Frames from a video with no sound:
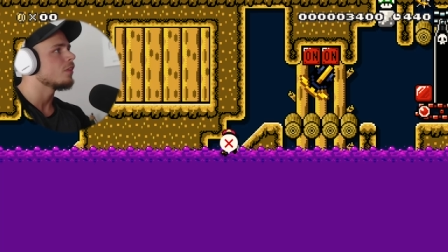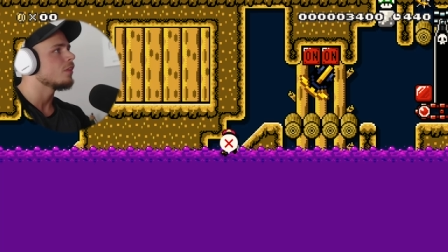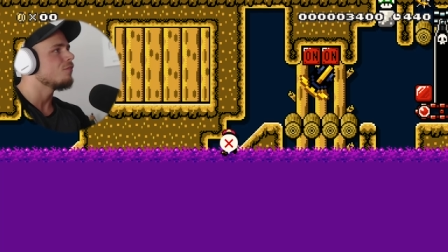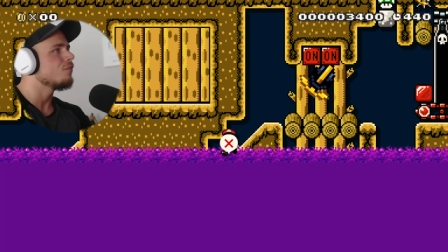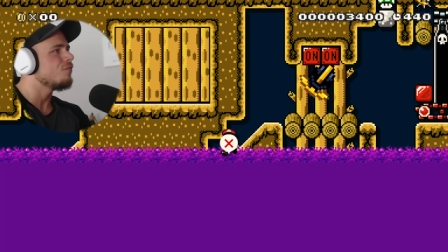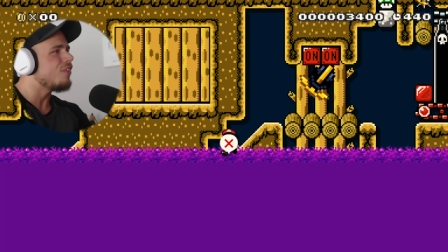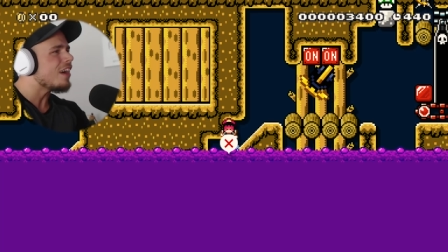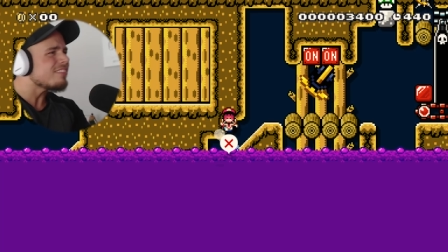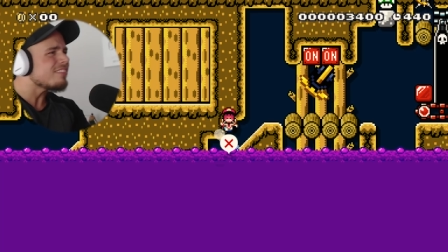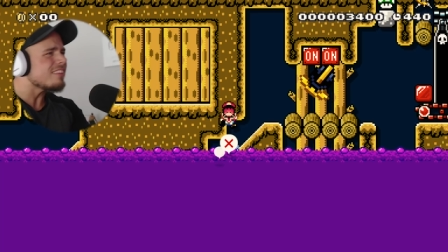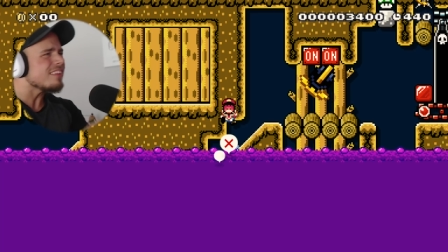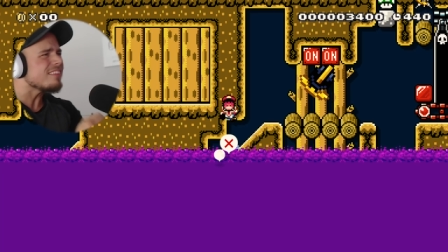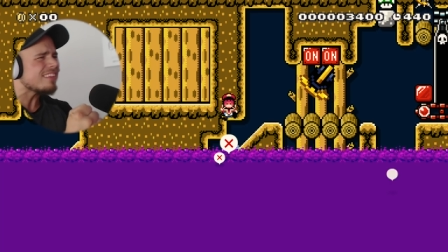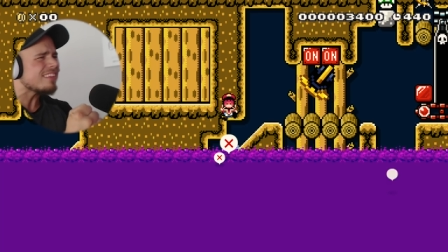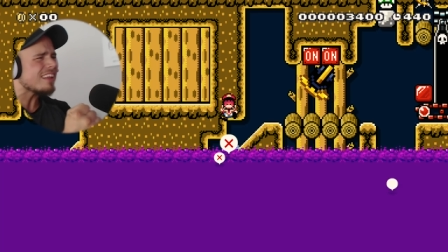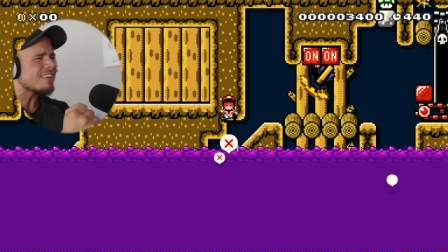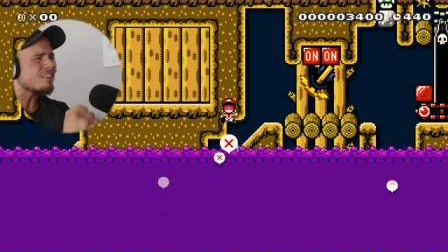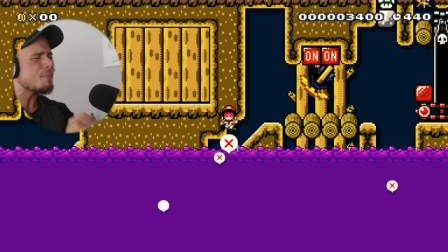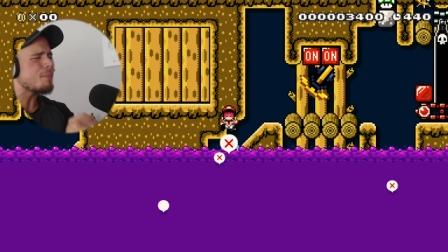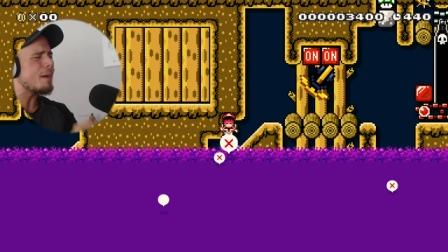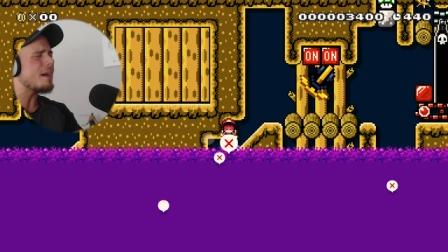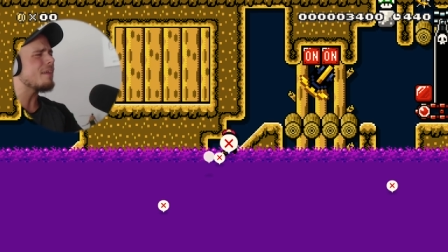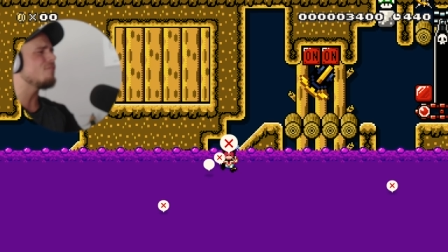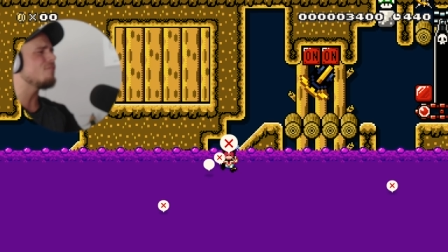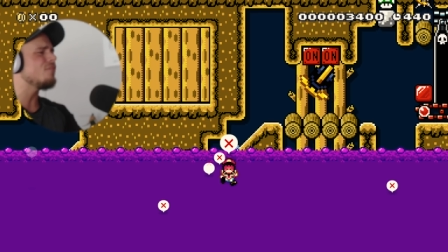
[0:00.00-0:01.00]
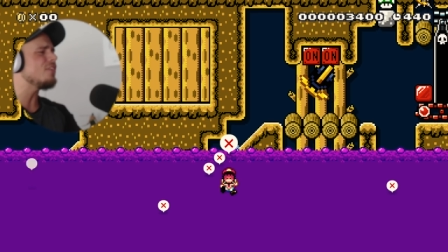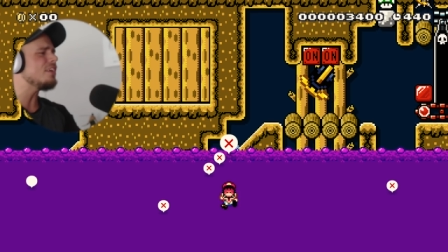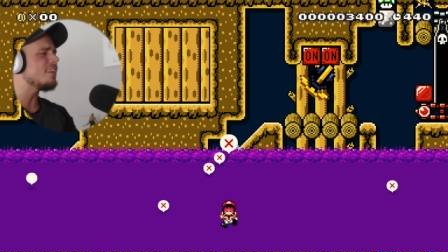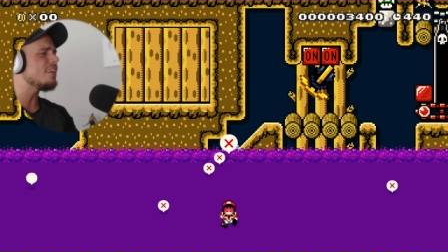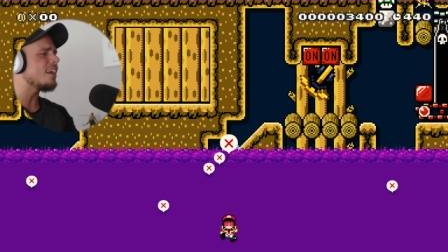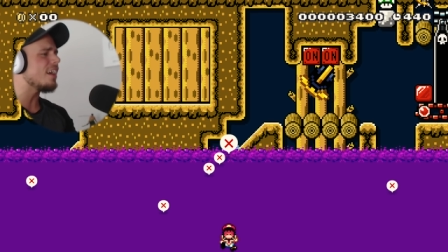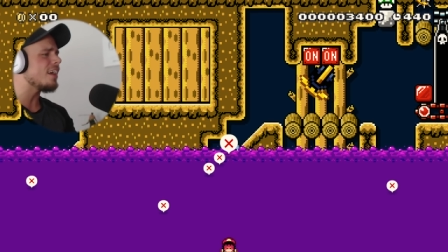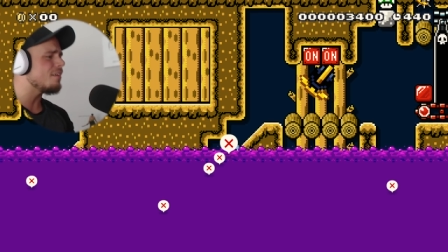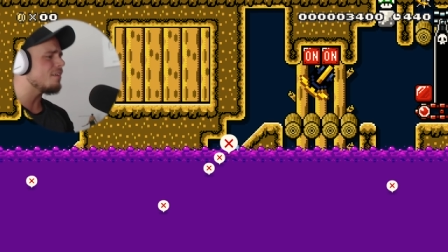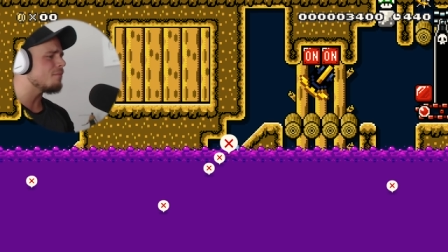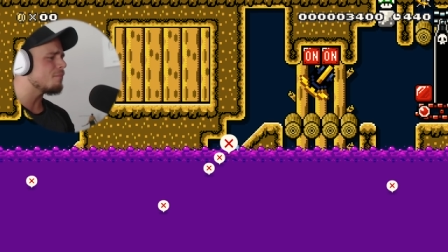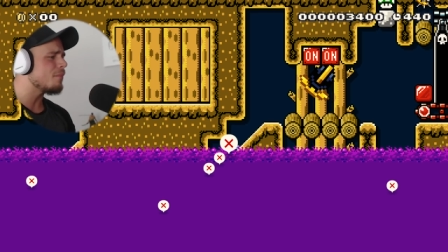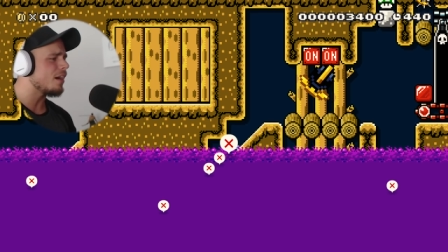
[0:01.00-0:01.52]
Was ist das, Mann? Wie
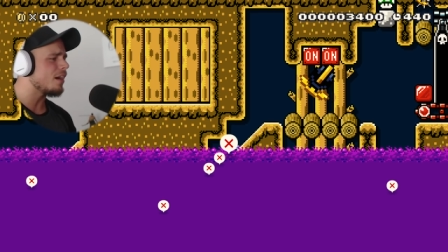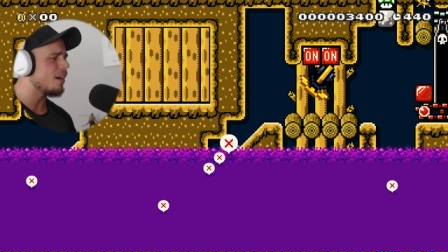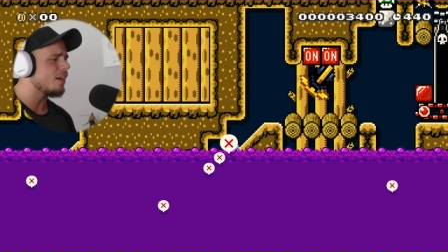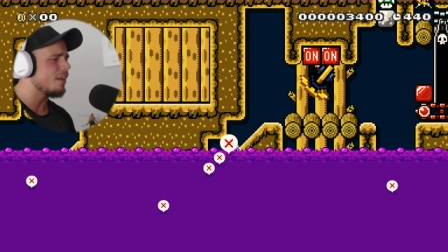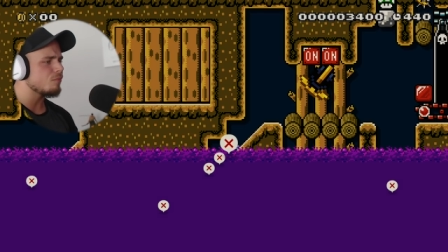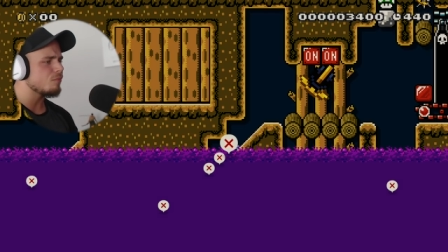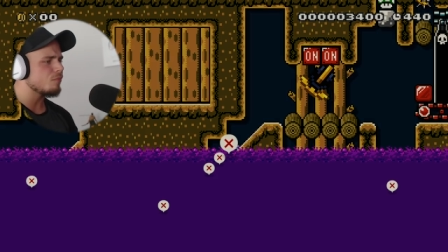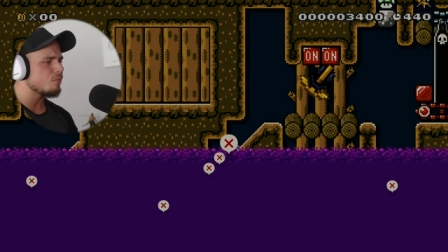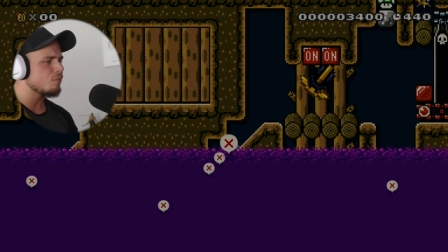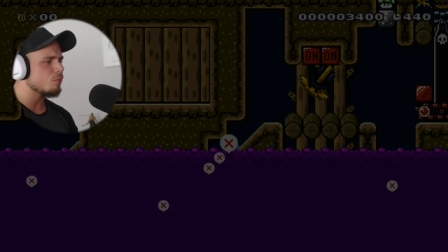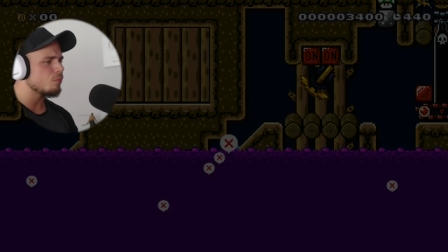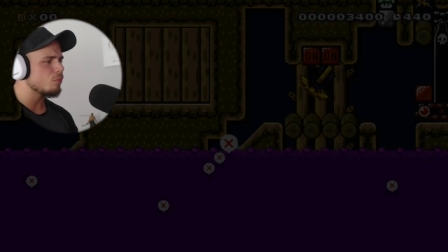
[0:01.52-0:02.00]
denn, Mann?